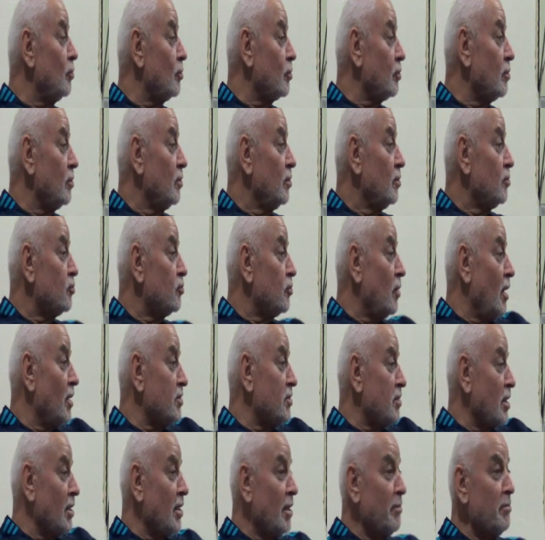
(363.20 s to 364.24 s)
diyor. Şu
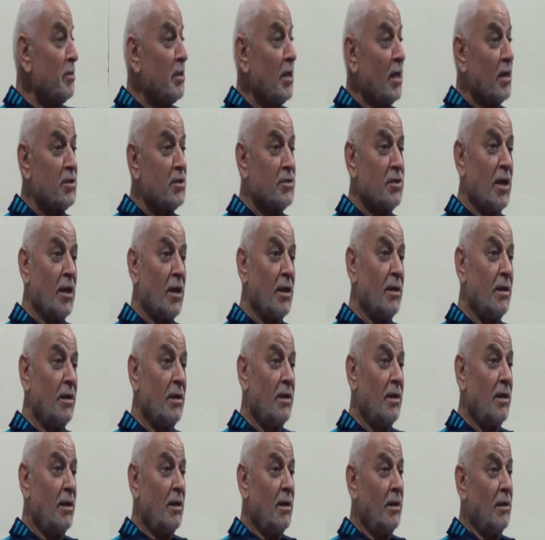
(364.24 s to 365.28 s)
asadan bir tanesini al.
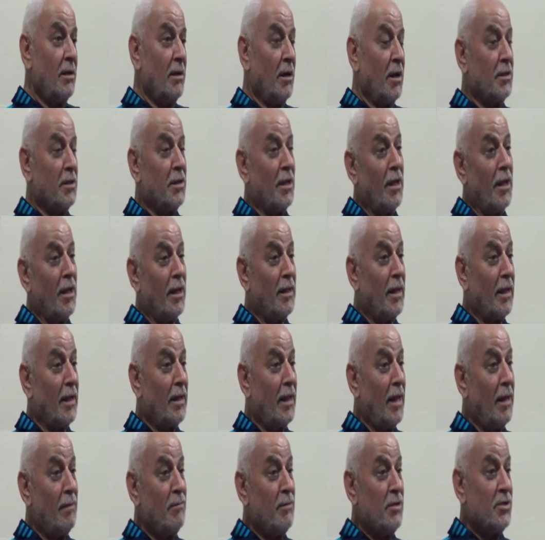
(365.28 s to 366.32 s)
Atalardan
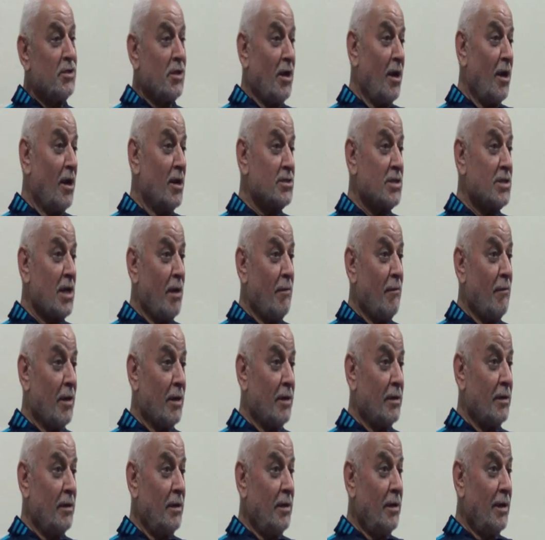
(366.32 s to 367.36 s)
gelmiş asa var.
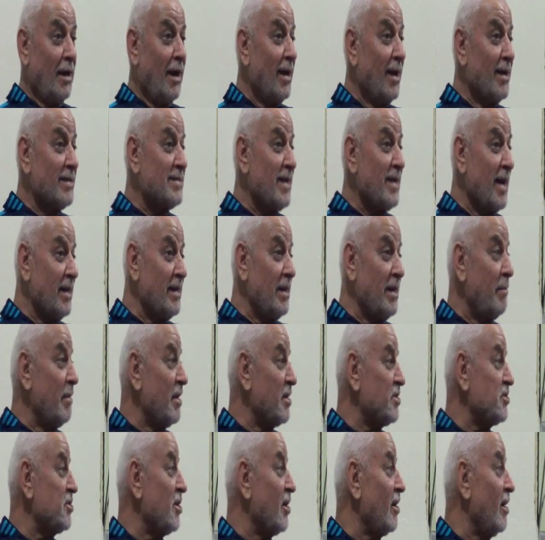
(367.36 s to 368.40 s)
Asa
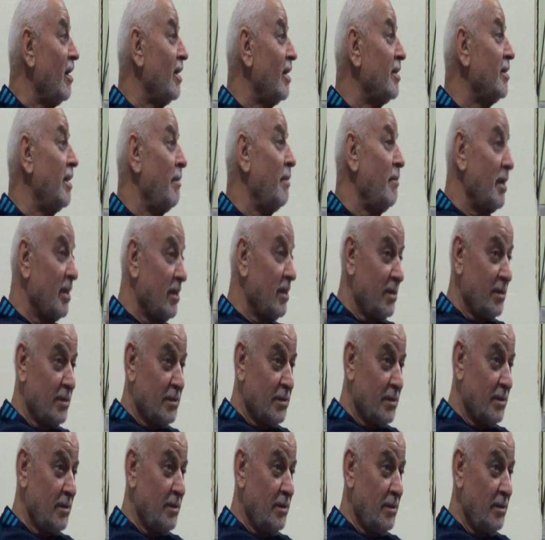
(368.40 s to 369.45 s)
demek şeriat demektir.
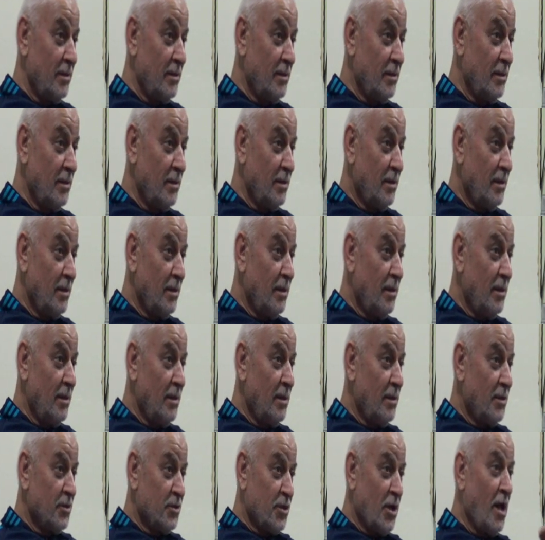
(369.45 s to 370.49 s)

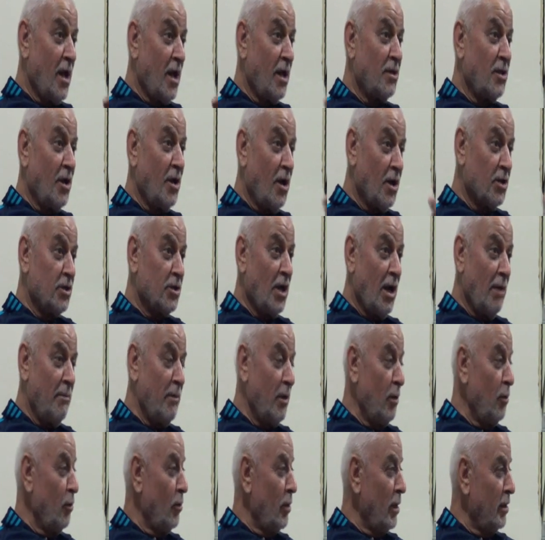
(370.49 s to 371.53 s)
Şeriat-ı
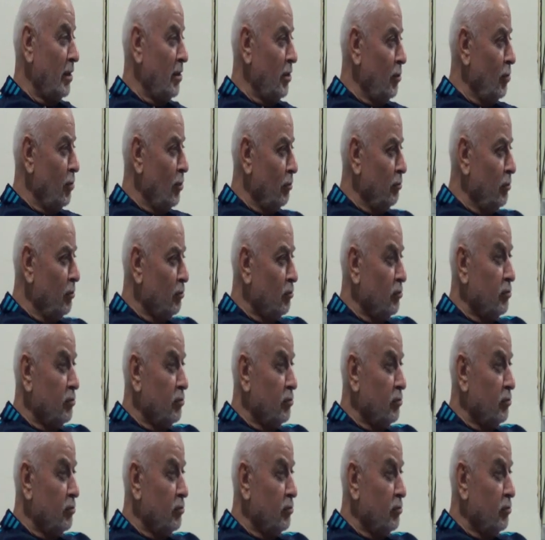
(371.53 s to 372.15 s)
ahkame yönüne gidiyor.